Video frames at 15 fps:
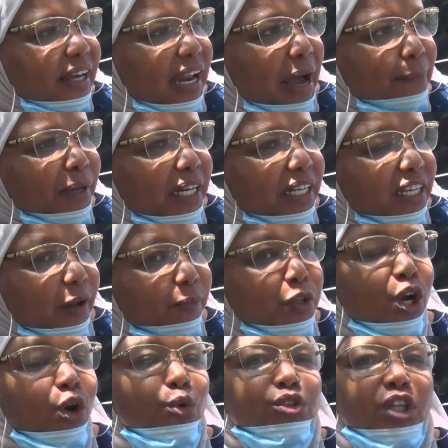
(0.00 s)
العمليه
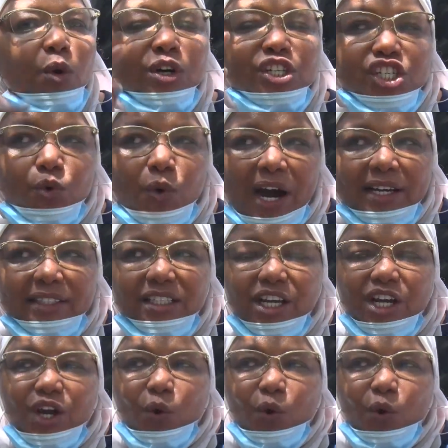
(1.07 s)
وتوا يجي وقت